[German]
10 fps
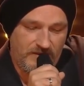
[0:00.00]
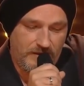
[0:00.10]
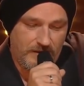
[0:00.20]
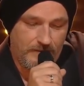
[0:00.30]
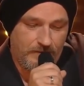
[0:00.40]

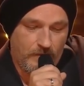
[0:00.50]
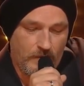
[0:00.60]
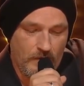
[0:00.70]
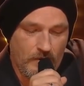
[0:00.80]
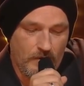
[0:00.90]
Bitte?
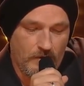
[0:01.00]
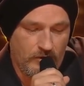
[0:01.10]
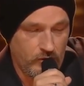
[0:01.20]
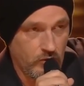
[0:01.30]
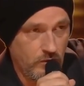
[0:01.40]

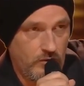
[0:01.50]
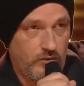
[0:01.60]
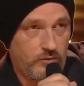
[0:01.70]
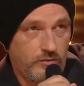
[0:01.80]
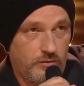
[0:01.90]
Na so
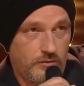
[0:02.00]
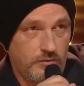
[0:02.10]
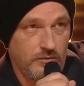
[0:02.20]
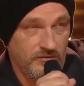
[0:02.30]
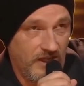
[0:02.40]
Hools,
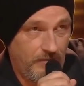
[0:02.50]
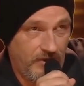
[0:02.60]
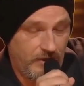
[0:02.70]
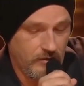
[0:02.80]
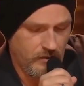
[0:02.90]

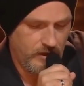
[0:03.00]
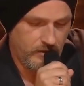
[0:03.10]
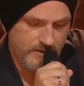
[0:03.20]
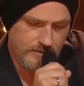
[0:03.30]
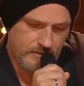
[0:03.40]
weibliche
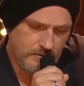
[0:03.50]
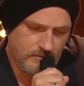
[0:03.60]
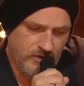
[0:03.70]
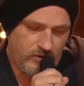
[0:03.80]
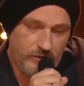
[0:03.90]
Hooligans,
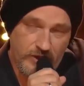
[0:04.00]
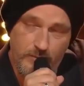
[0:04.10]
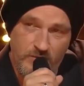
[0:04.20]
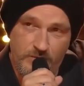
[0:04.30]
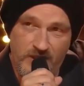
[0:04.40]
die sich vor
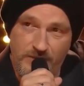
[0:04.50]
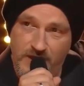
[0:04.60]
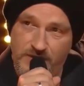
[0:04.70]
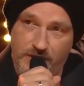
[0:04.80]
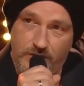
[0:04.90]
jedem Spiel im
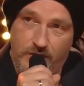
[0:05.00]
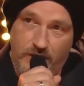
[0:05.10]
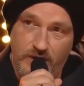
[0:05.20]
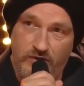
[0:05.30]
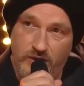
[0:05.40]
Internet
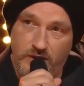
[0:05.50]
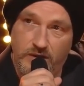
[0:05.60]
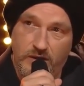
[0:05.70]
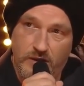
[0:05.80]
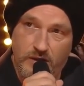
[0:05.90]

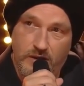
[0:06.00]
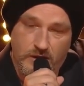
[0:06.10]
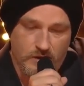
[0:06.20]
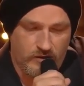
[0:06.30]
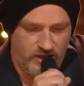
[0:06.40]
organisieren.
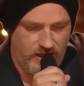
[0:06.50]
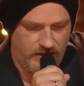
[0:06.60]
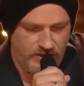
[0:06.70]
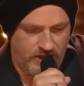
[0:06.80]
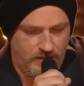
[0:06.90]
Und die
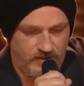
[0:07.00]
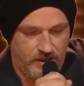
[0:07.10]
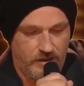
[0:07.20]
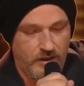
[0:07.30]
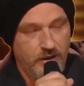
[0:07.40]
eine
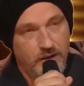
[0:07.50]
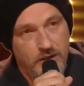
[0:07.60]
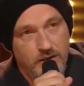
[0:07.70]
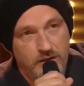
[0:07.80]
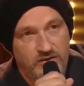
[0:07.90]
schreibt dann,
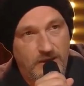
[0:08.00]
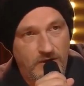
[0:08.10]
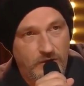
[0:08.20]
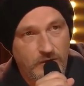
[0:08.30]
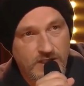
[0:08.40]

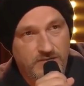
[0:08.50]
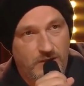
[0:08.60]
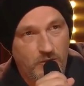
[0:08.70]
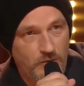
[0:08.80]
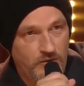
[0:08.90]
sammeln uns
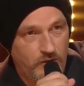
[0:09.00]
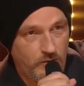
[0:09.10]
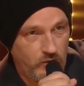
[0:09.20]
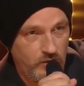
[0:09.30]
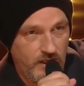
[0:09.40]
vermummt
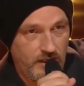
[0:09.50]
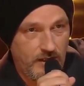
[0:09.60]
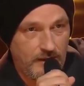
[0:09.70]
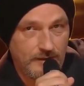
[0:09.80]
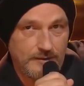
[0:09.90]
vom
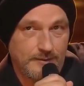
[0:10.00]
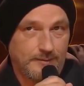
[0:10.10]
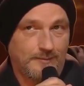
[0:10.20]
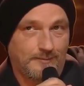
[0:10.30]
Südeingang.